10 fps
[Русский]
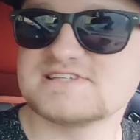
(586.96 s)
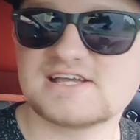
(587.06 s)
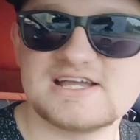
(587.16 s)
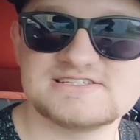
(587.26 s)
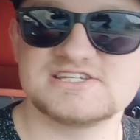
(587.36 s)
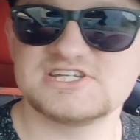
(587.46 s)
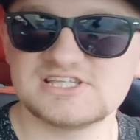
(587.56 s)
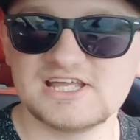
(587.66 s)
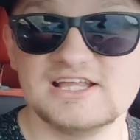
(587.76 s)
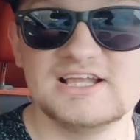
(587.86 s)
заказа,
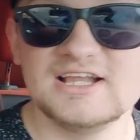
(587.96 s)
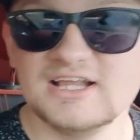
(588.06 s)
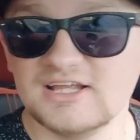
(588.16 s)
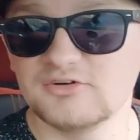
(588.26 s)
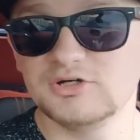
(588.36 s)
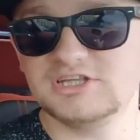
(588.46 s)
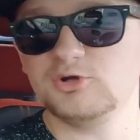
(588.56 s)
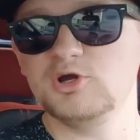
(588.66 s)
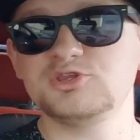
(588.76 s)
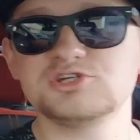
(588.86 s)
считай. Вот
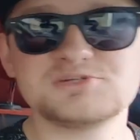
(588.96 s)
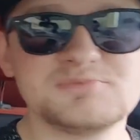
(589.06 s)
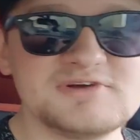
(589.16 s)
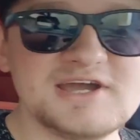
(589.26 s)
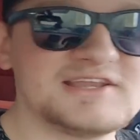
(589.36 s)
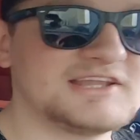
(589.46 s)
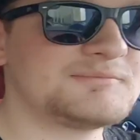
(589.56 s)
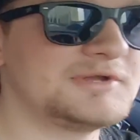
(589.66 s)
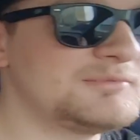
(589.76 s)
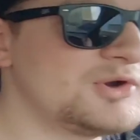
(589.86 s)
такое тоже бывает, я
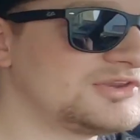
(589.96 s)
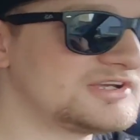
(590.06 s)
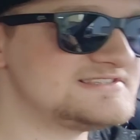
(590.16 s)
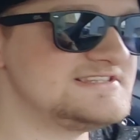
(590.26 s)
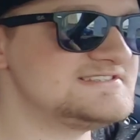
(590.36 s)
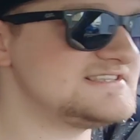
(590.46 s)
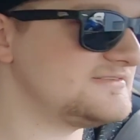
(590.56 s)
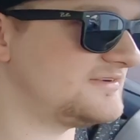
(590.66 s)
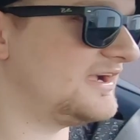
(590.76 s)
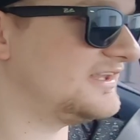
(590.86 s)
так понимаю, у
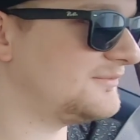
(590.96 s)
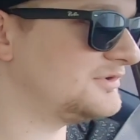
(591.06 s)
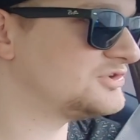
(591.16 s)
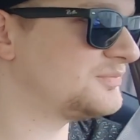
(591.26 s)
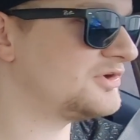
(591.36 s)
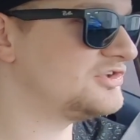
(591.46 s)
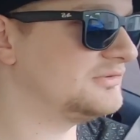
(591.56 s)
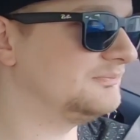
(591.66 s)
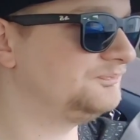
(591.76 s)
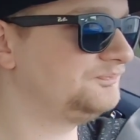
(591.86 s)
таксистов. А это, между
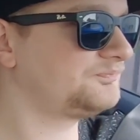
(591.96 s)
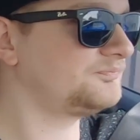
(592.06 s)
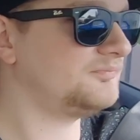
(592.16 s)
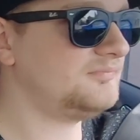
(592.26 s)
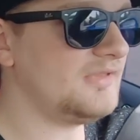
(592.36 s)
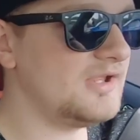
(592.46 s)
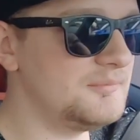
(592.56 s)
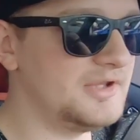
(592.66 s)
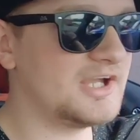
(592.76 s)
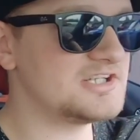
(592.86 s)
прочим,
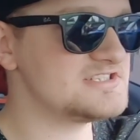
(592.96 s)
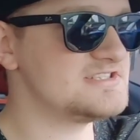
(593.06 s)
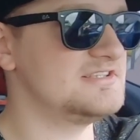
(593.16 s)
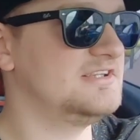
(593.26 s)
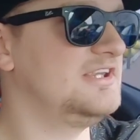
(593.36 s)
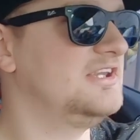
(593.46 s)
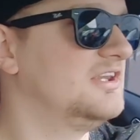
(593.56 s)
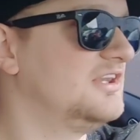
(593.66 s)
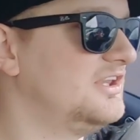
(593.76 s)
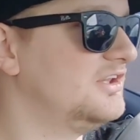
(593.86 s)
мне кажется, не,
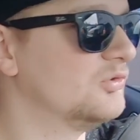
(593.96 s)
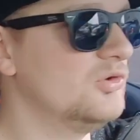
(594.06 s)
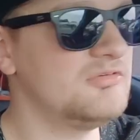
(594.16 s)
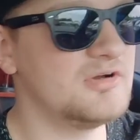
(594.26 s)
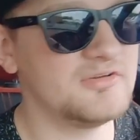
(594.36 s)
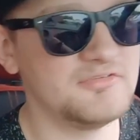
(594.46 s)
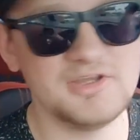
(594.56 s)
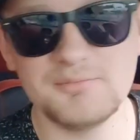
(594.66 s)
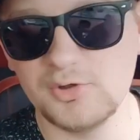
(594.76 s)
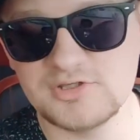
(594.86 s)
не ново.
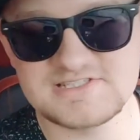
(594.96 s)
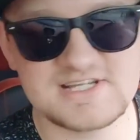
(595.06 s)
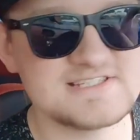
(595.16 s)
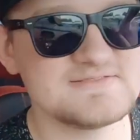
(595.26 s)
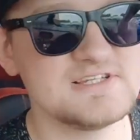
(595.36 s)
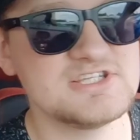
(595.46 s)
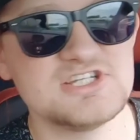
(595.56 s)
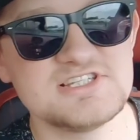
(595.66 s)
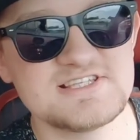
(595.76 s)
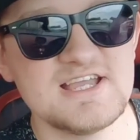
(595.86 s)
Видимо, люди заказывали
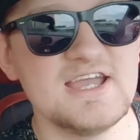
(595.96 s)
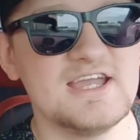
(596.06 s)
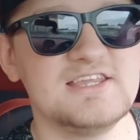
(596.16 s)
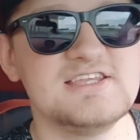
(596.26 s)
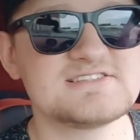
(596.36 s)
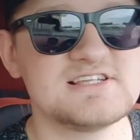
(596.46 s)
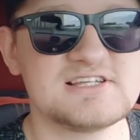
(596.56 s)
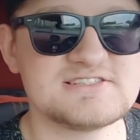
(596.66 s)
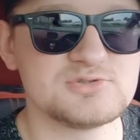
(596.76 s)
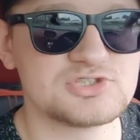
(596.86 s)
через
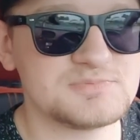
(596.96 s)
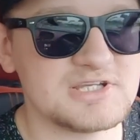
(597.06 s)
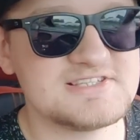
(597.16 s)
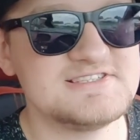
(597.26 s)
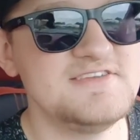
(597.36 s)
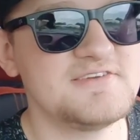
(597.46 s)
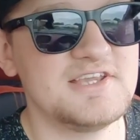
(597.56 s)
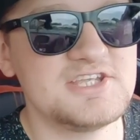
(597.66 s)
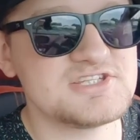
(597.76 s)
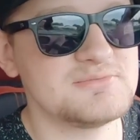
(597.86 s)
несколько служб такси. И в
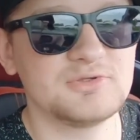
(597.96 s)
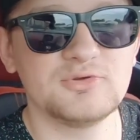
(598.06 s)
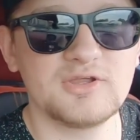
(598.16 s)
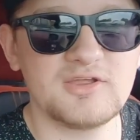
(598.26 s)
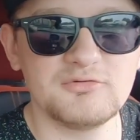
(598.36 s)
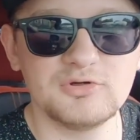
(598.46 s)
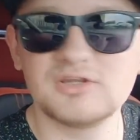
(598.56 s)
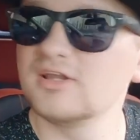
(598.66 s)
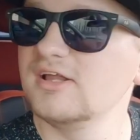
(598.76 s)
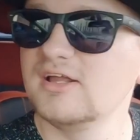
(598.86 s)
конечном итоге
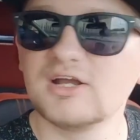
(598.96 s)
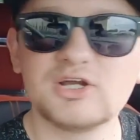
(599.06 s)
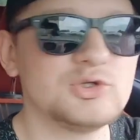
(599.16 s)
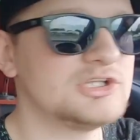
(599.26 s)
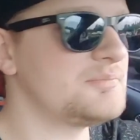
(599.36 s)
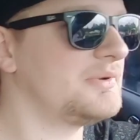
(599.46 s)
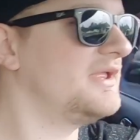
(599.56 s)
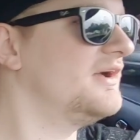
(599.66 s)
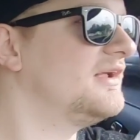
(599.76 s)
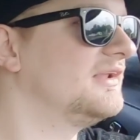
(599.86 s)
вот кто-то
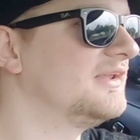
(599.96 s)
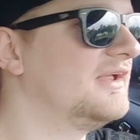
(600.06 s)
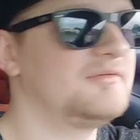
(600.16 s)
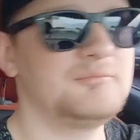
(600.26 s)
приехал на